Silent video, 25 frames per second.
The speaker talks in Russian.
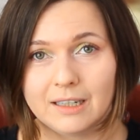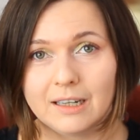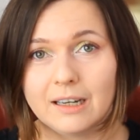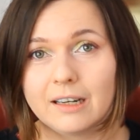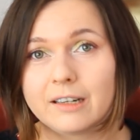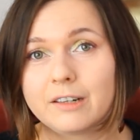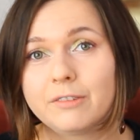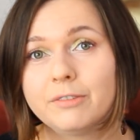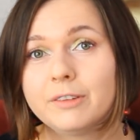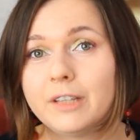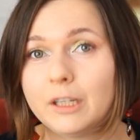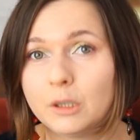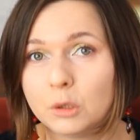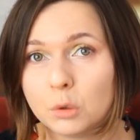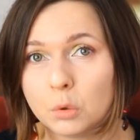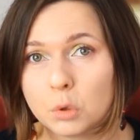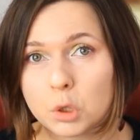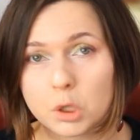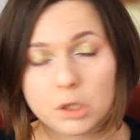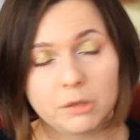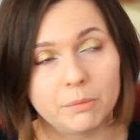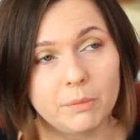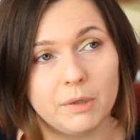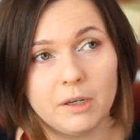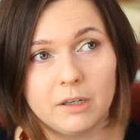
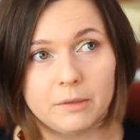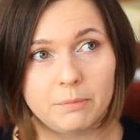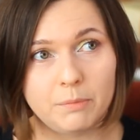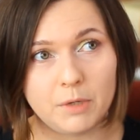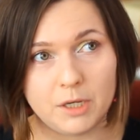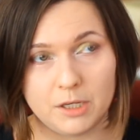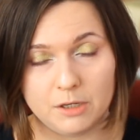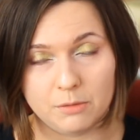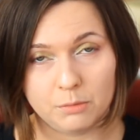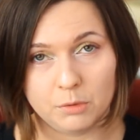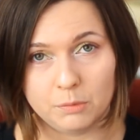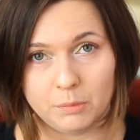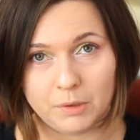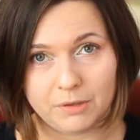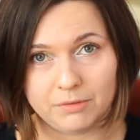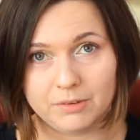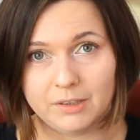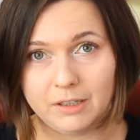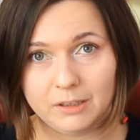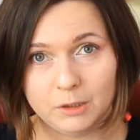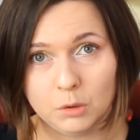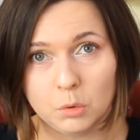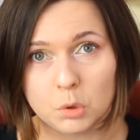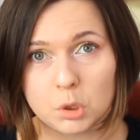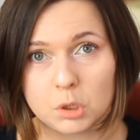равнодушным, как минимум
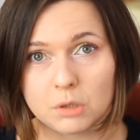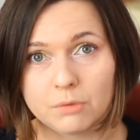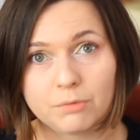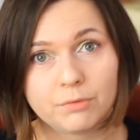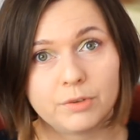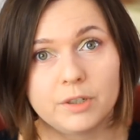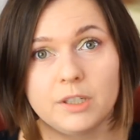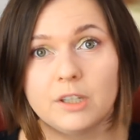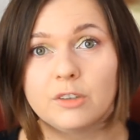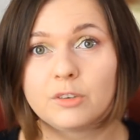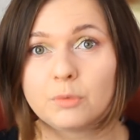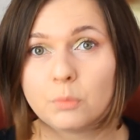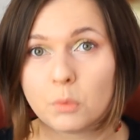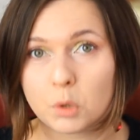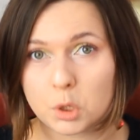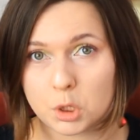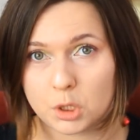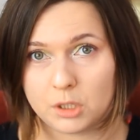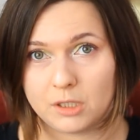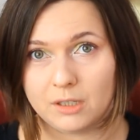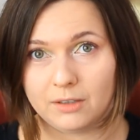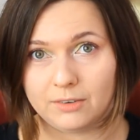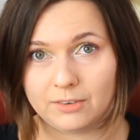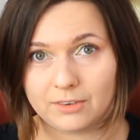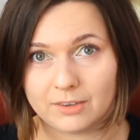равнодушным, вы не
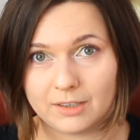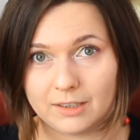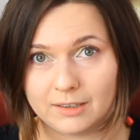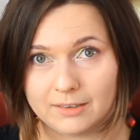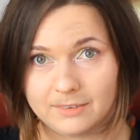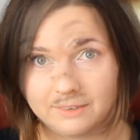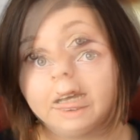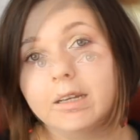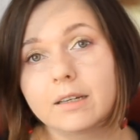сможете остаться.